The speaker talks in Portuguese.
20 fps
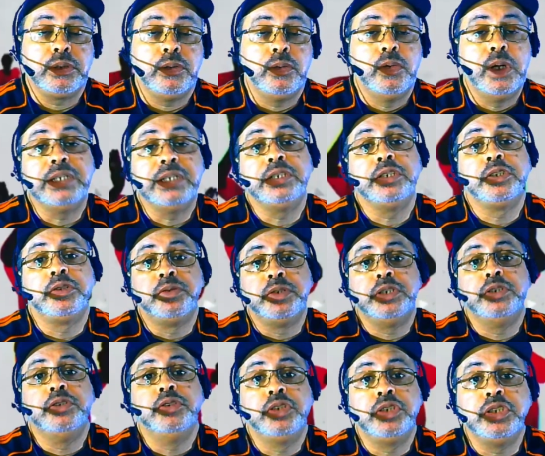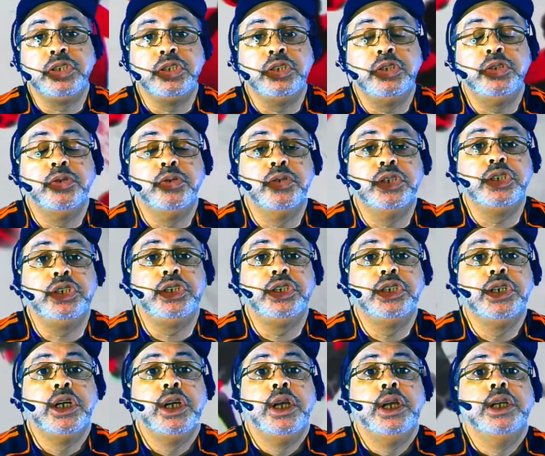Com essas foram as notícias de hoje.
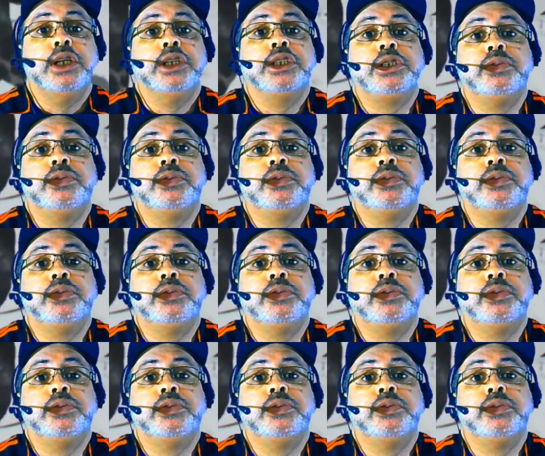Se